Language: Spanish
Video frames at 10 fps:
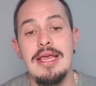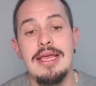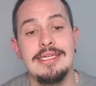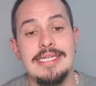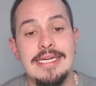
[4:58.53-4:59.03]

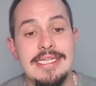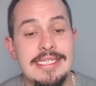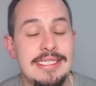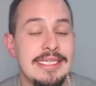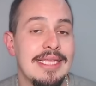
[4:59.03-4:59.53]
se
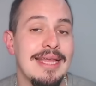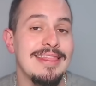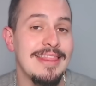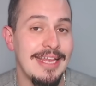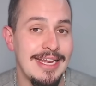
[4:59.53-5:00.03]
necesita
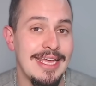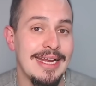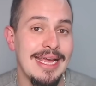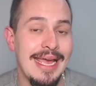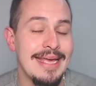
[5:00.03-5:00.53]
tener
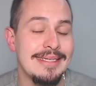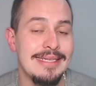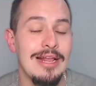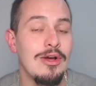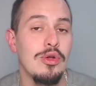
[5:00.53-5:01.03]
eh,
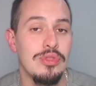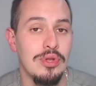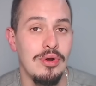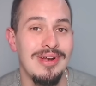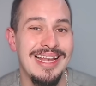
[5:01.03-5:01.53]
el
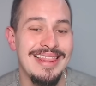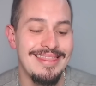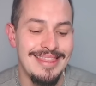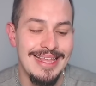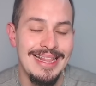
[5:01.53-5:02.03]
control
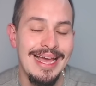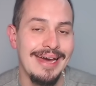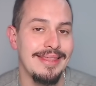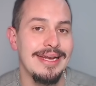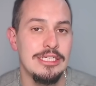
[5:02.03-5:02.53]
de la
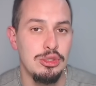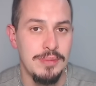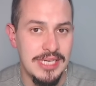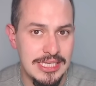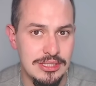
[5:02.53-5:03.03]
cadena de
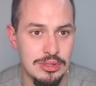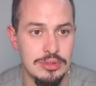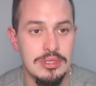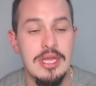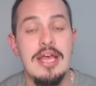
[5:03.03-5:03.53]

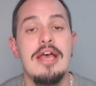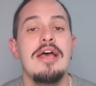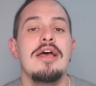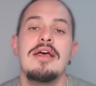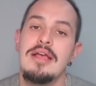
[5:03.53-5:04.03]
suministros.
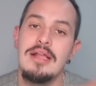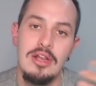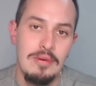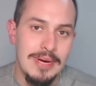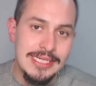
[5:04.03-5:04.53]

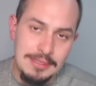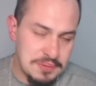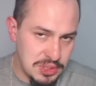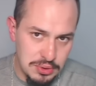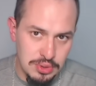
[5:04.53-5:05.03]
Lo más
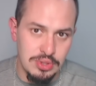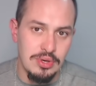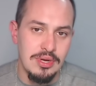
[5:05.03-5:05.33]
absurdo